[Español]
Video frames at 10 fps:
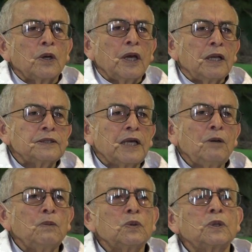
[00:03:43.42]
El
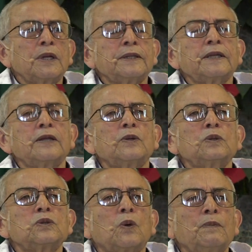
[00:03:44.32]
Salmo
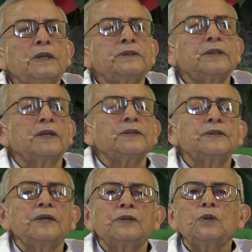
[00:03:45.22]
32 comienza
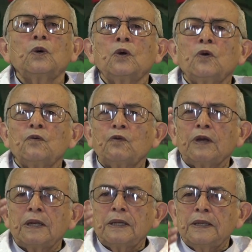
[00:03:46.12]
diciendo,
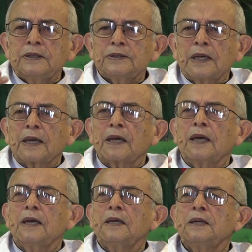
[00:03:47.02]
feliz
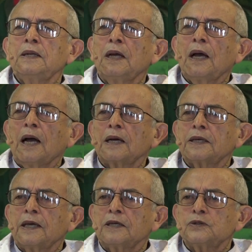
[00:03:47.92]
aquel a
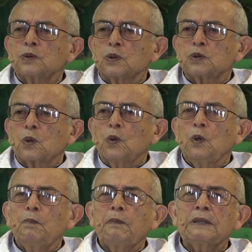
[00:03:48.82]
quien sus
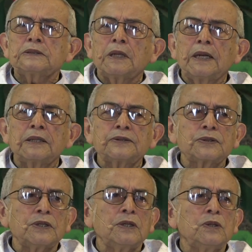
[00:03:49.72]
culpas le han
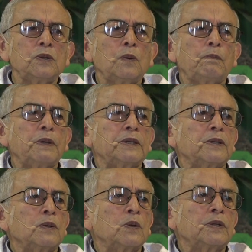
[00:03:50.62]
sido
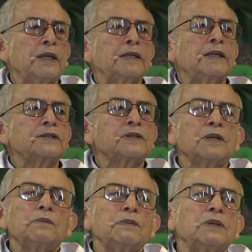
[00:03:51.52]
perdonadas,
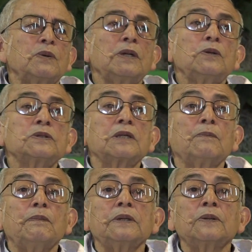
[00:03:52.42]
pero él no está
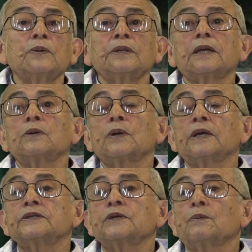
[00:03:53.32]
perdonado en
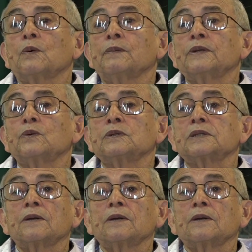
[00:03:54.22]
ese momento, está